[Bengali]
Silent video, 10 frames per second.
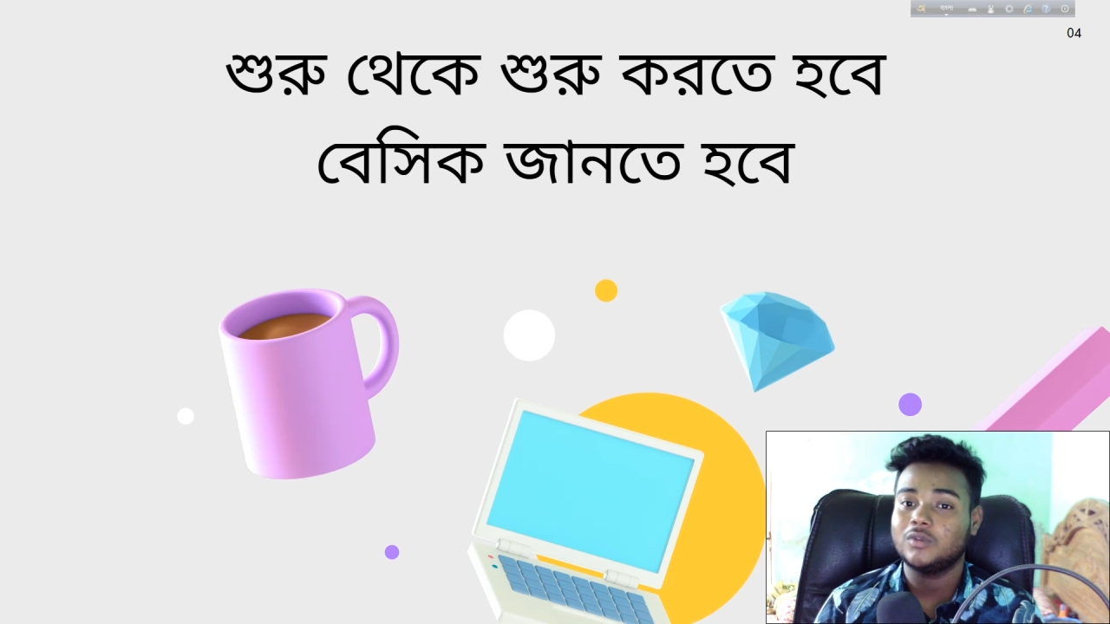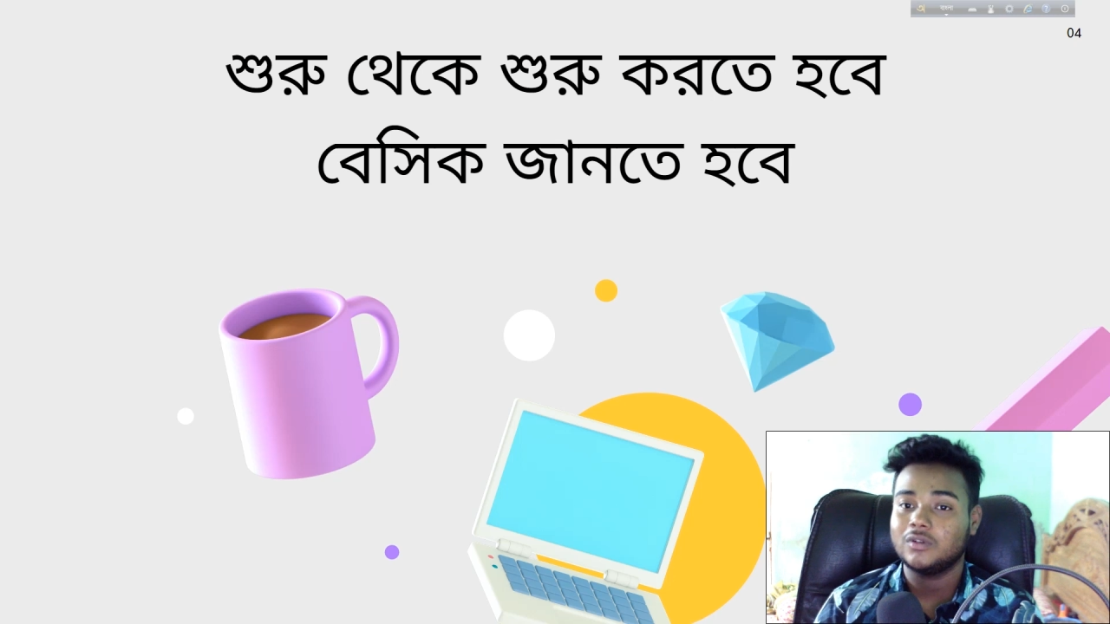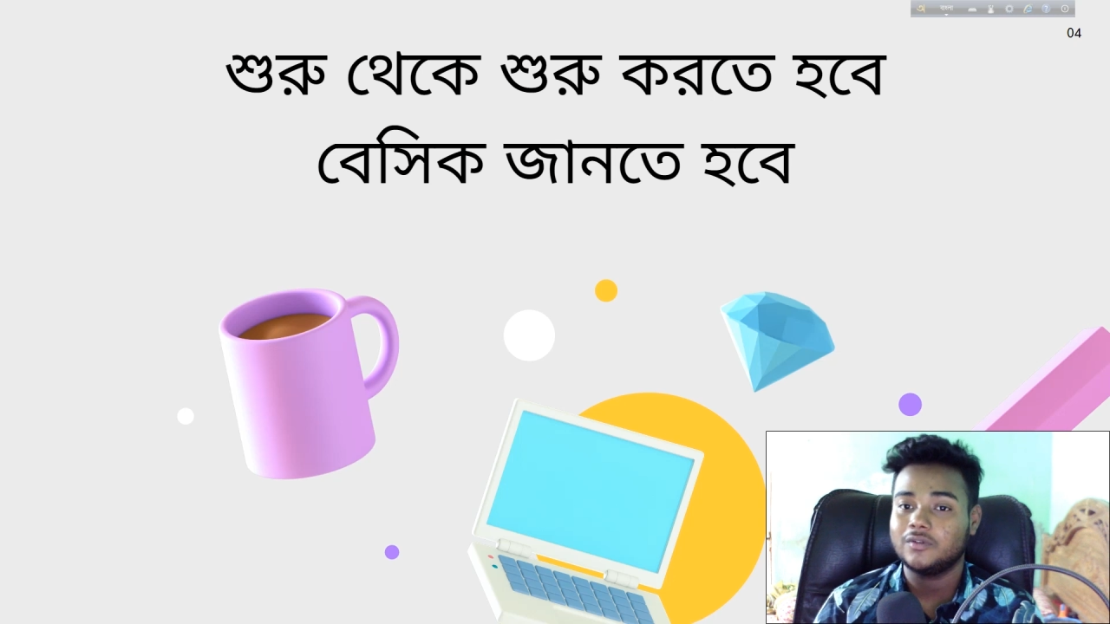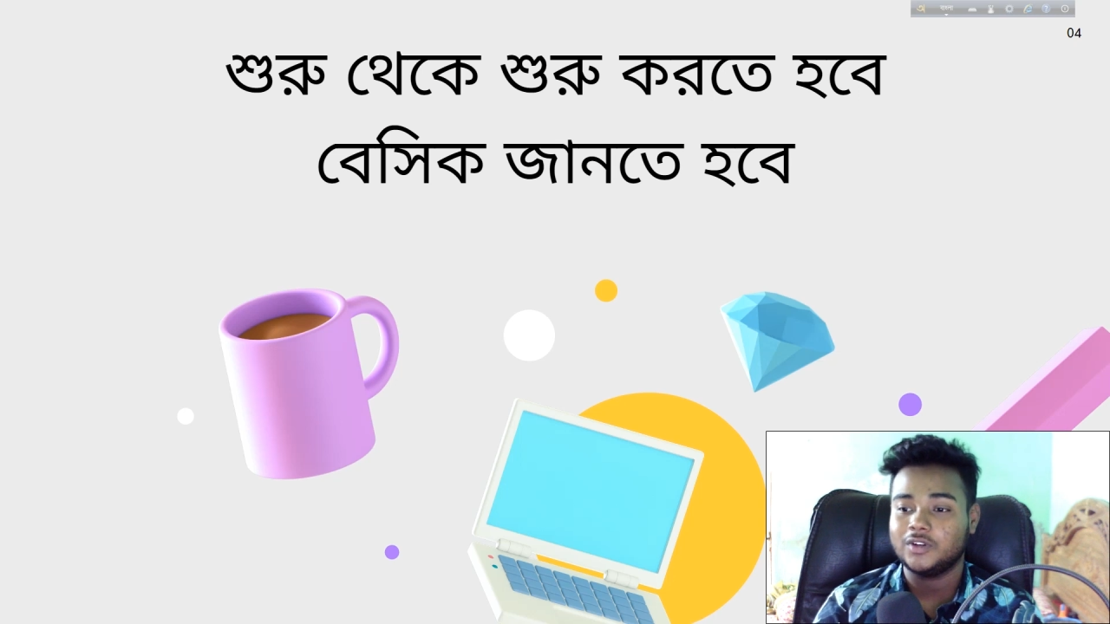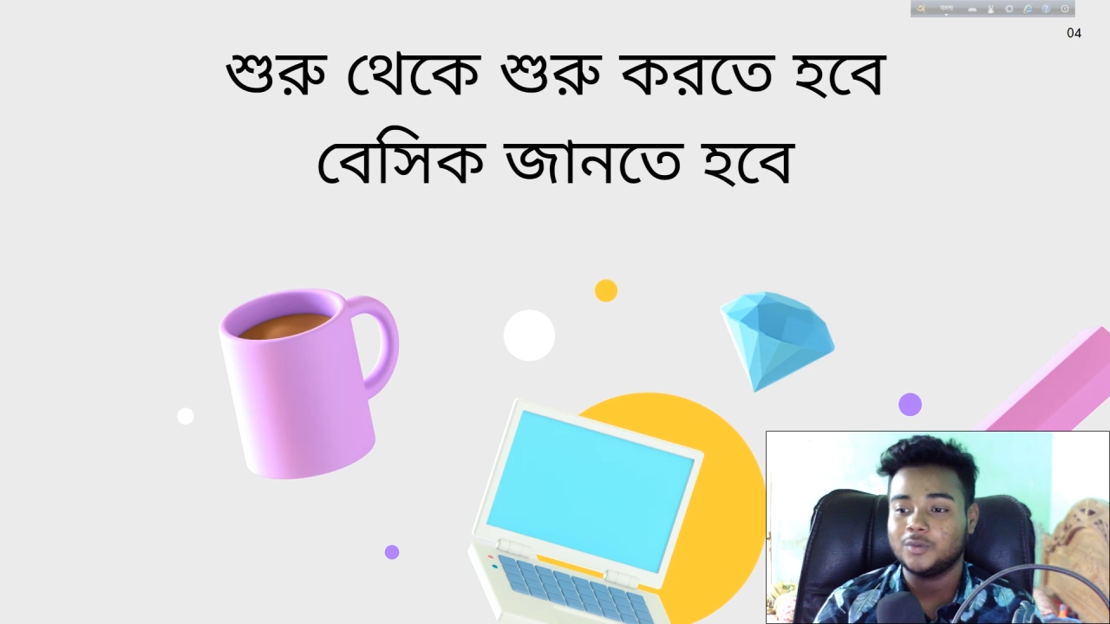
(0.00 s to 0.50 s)
কোনো
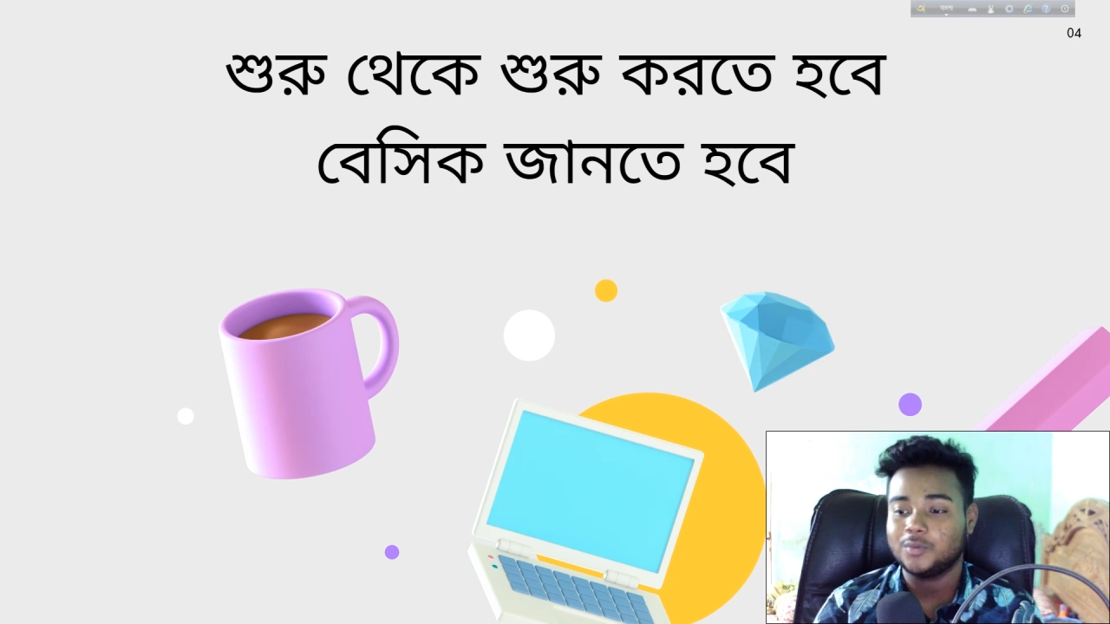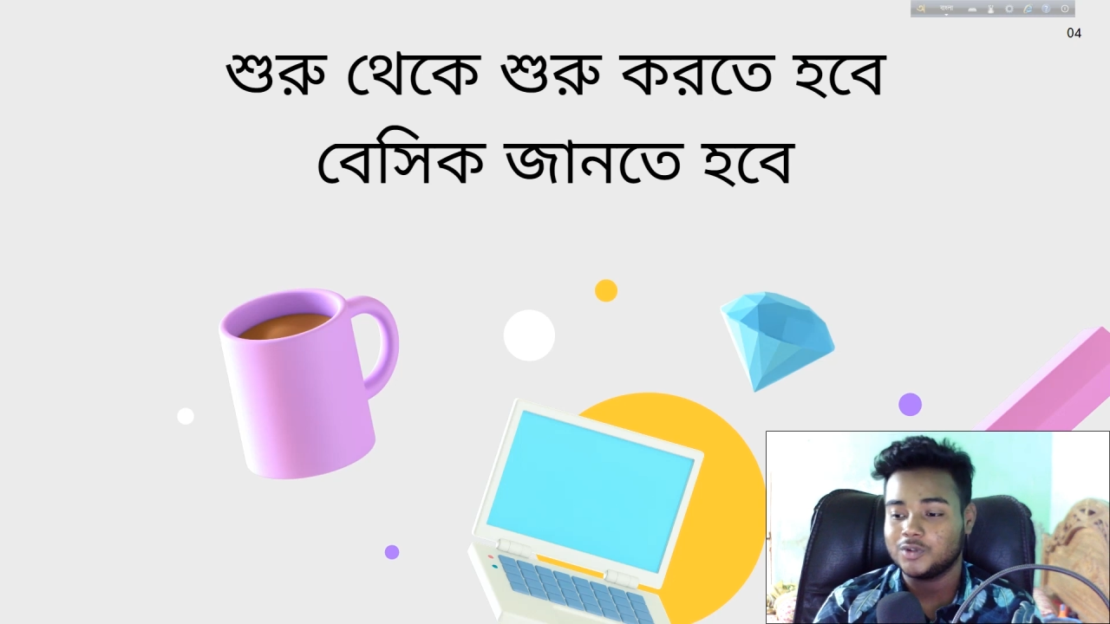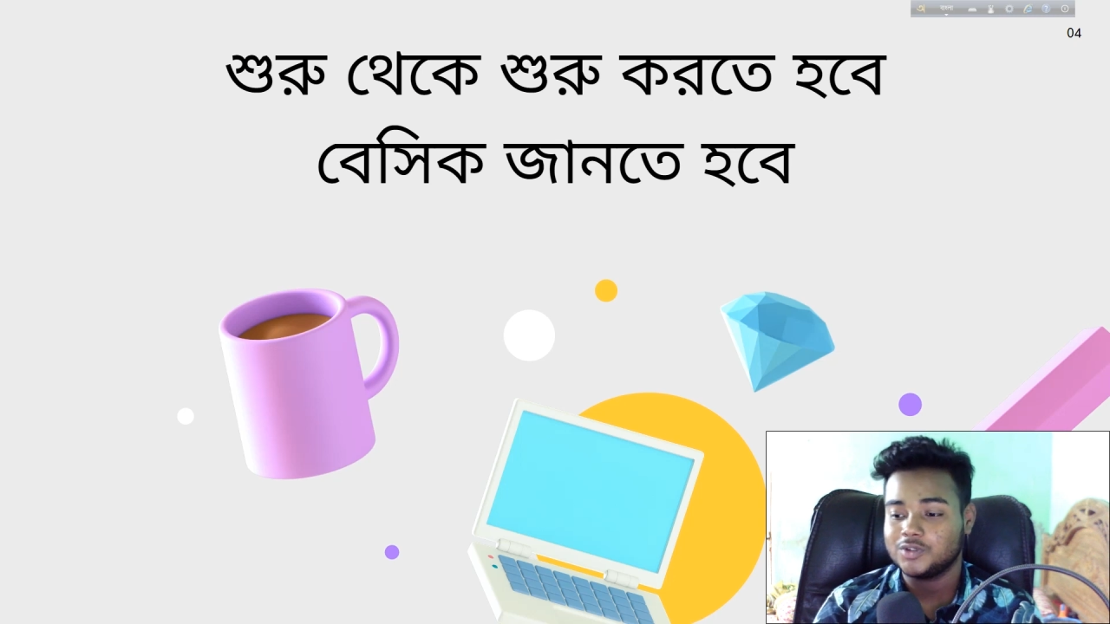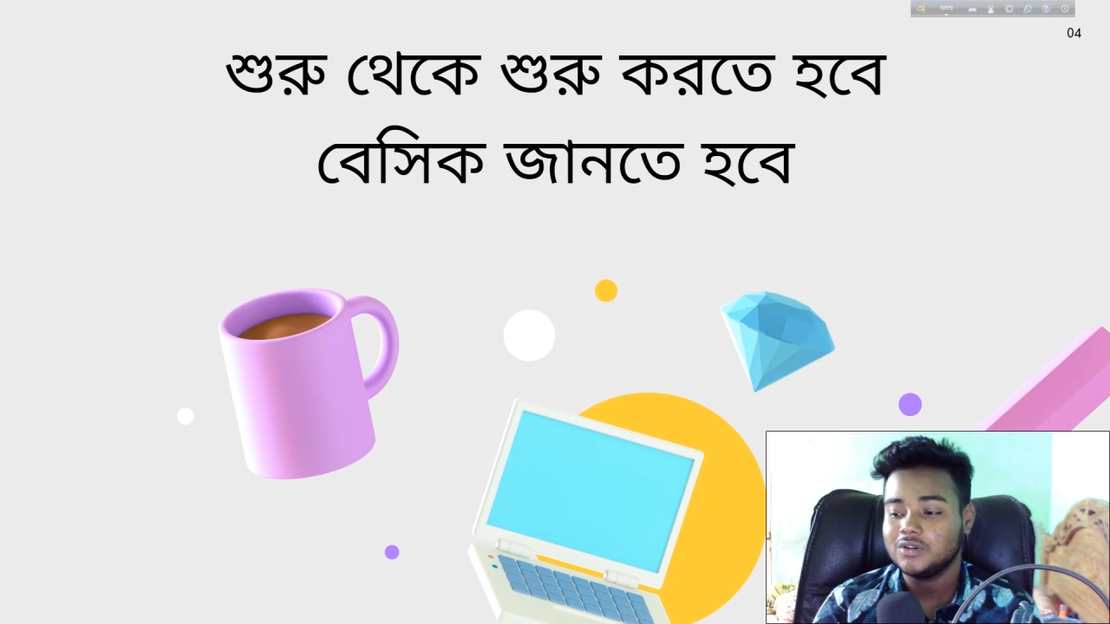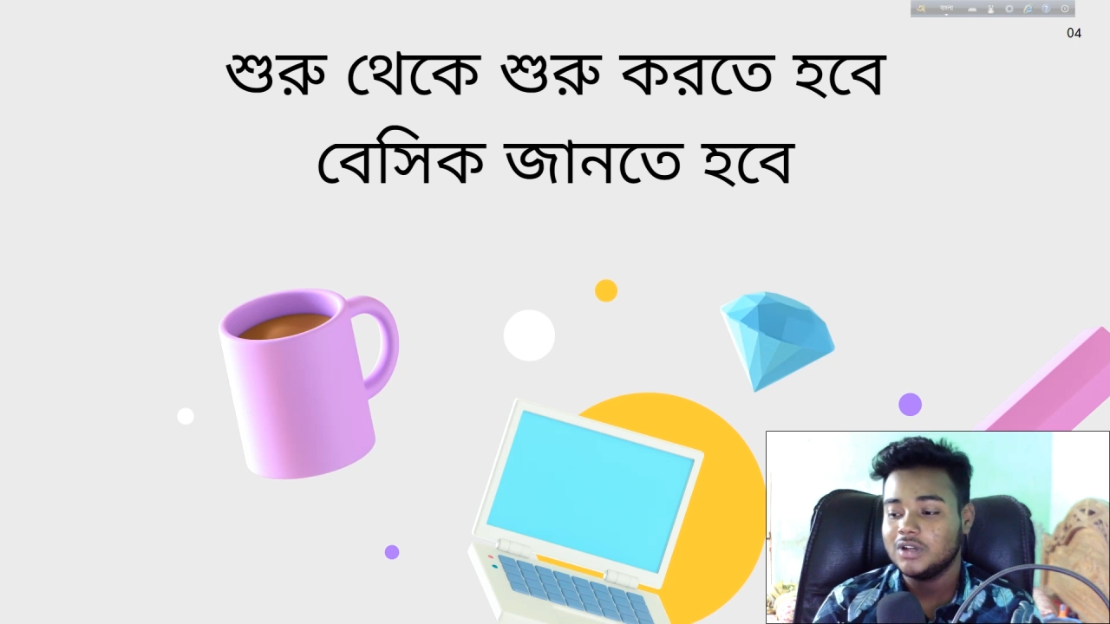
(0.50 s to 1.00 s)
ভিডিও
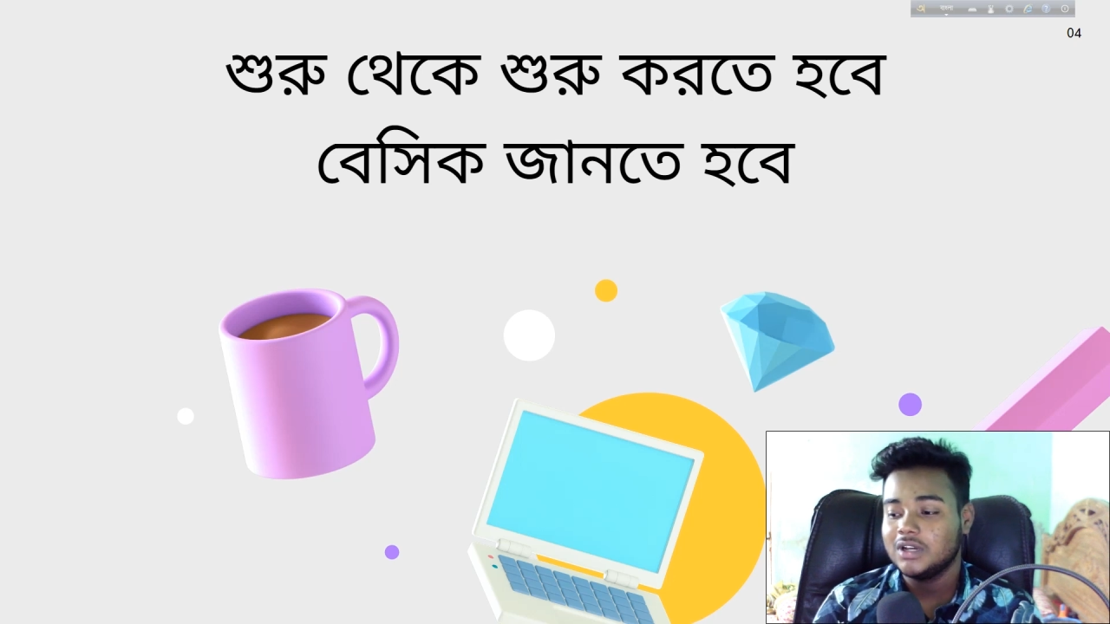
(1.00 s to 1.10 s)
প্রয়োজন